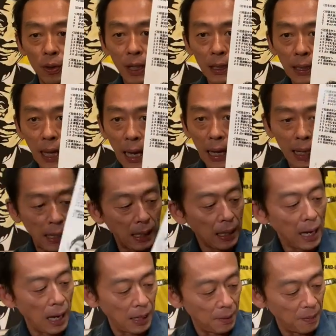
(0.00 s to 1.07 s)
う、ネタ
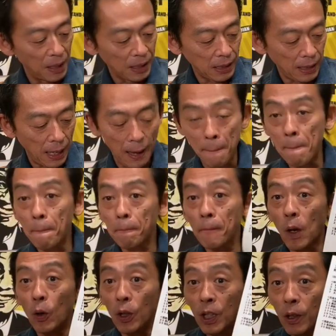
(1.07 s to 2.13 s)
がありまして、
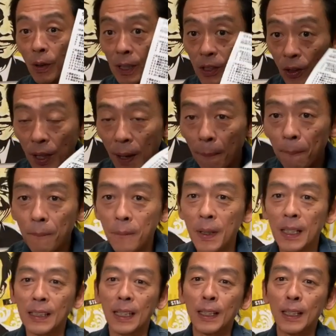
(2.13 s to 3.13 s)
こうリクエストね、皆さ